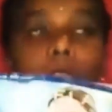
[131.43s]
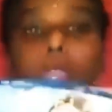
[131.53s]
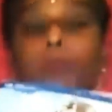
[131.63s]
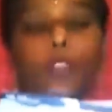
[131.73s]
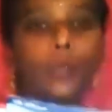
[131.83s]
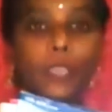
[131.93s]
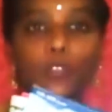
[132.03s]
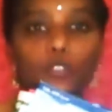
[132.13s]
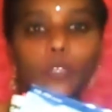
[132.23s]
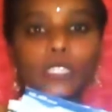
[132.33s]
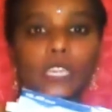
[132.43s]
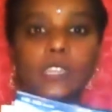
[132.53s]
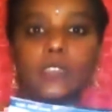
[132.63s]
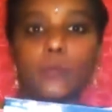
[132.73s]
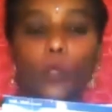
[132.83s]
నేను మొన్న మీకు
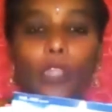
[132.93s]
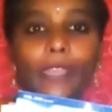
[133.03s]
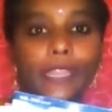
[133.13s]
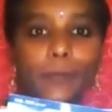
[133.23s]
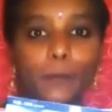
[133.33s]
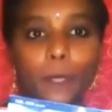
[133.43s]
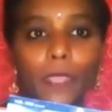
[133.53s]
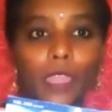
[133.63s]
చూపించాను కదా బాడీ క్రీమ్